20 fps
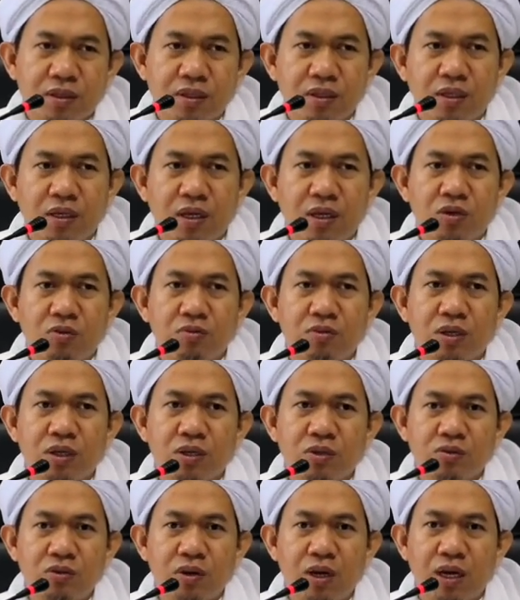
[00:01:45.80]
Berarti kalau
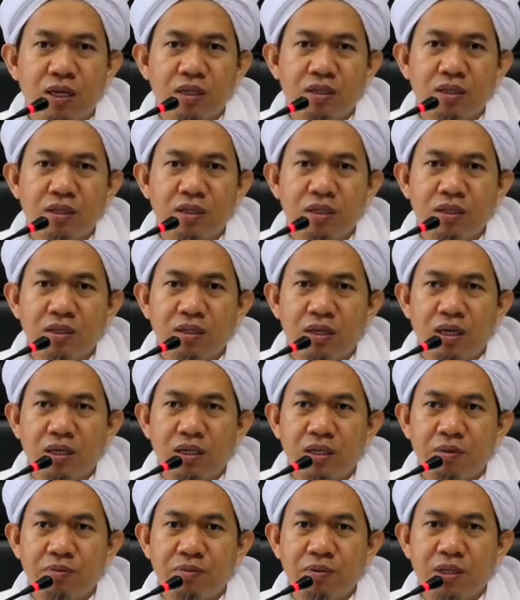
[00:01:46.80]
begitu hati
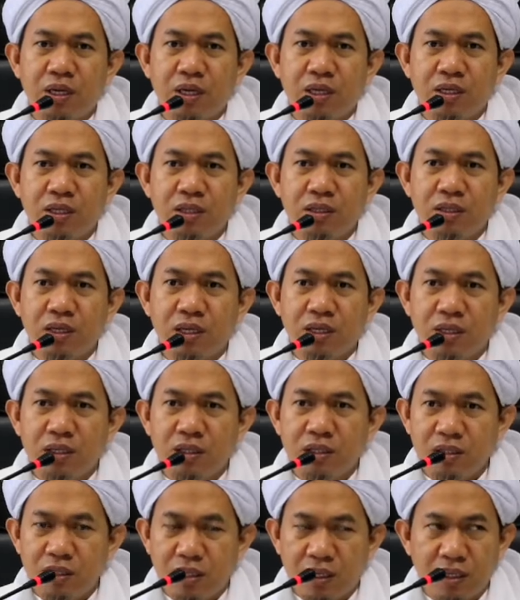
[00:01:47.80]
ada penyakitnya.
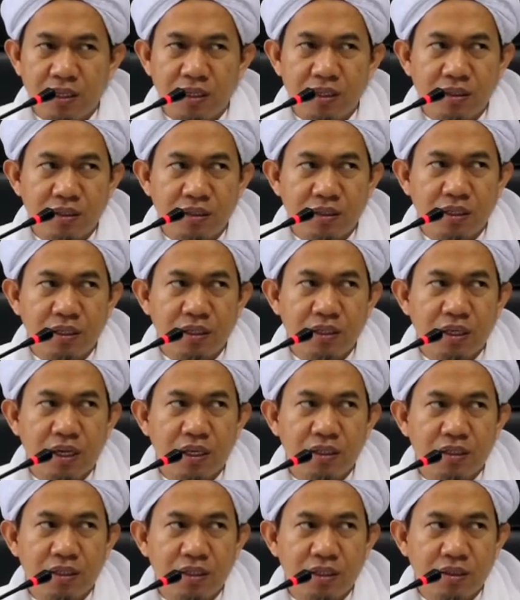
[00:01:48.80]
Iya, jadi
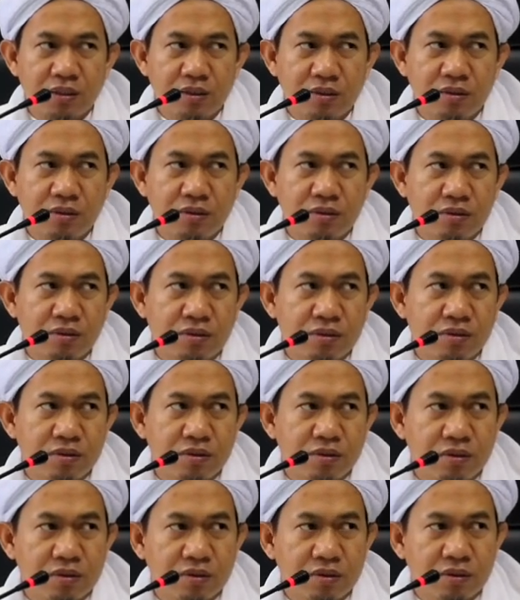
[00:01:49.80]
hati itu
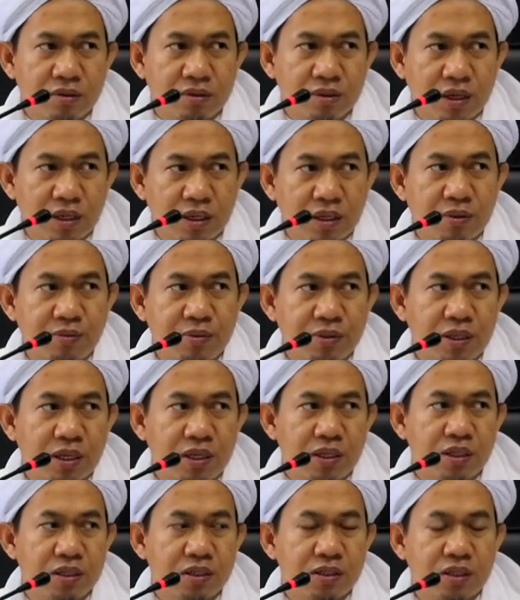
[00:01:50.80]
ada
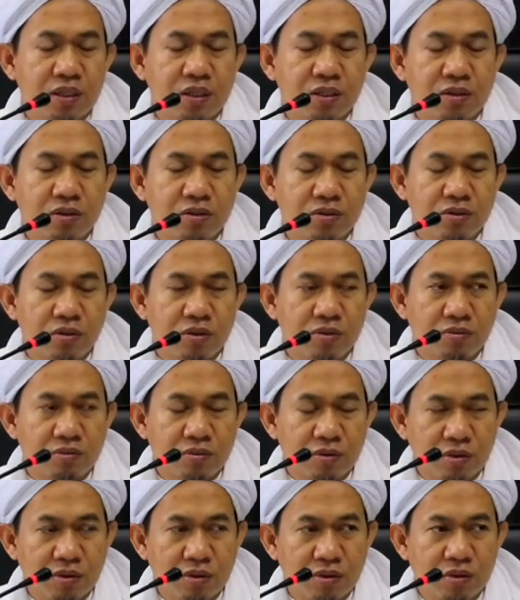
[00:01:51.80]
penyakitnya.
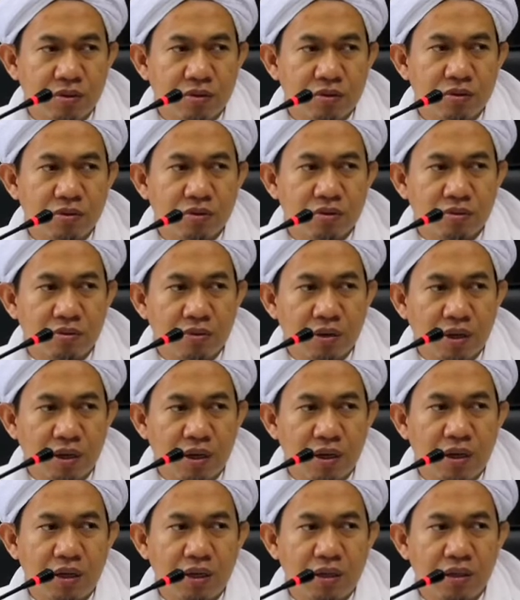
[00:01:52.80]
Sombong,
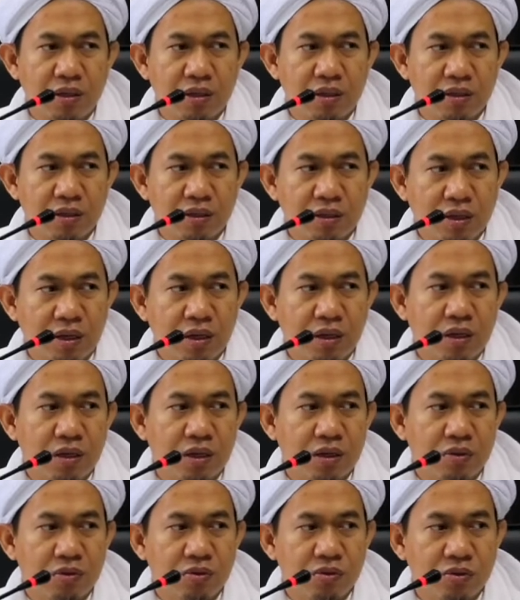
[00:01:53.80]
sum'ah,
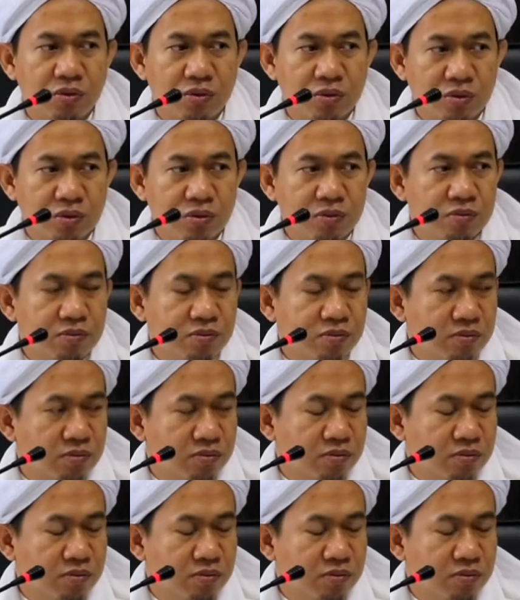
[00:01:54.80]
ria, ujub.